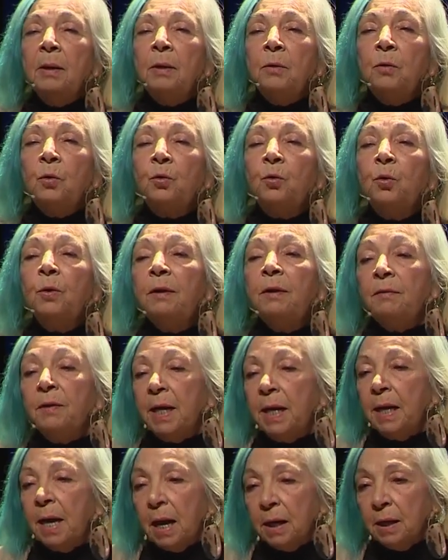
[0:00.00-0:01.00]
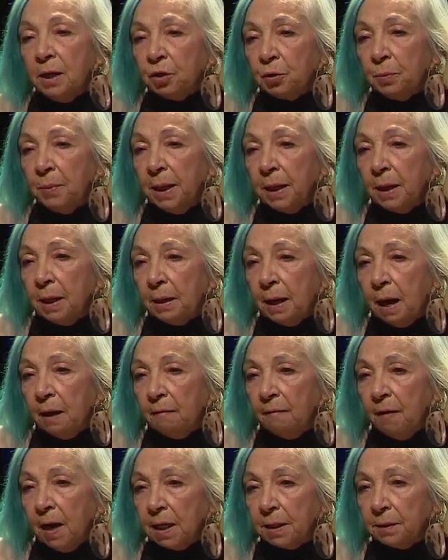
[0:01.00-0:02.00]
Huzur evine yerleşmeye karar
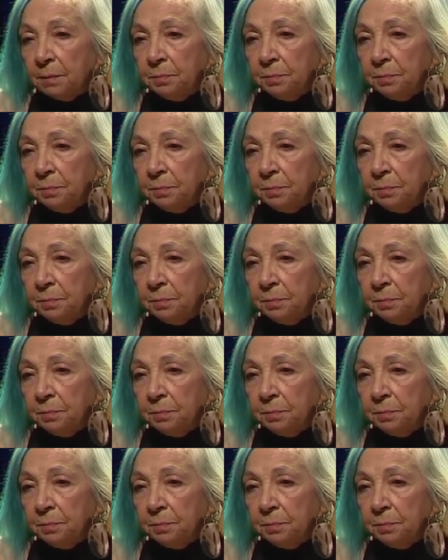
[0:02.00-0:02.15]
verdim.